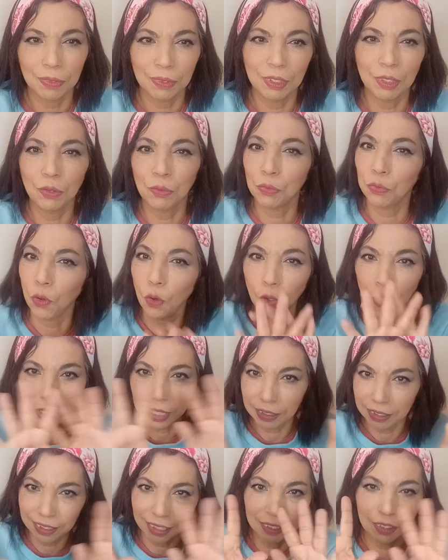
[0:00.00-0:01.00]
Não
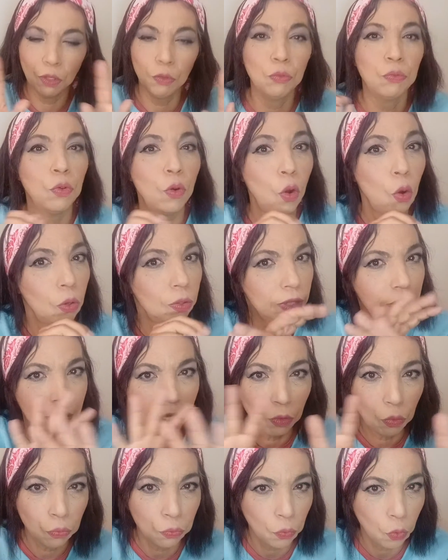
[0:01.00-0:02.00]
vou, não vou,
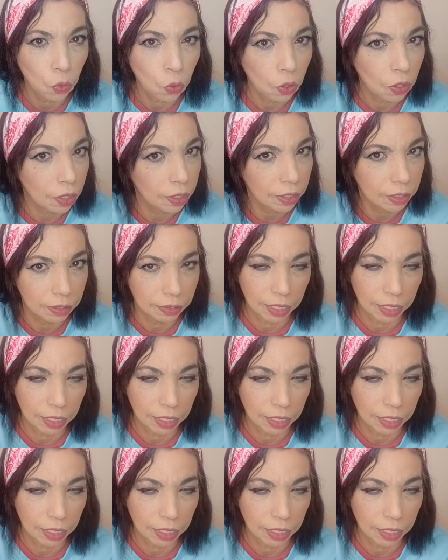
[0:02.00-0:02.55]
não vou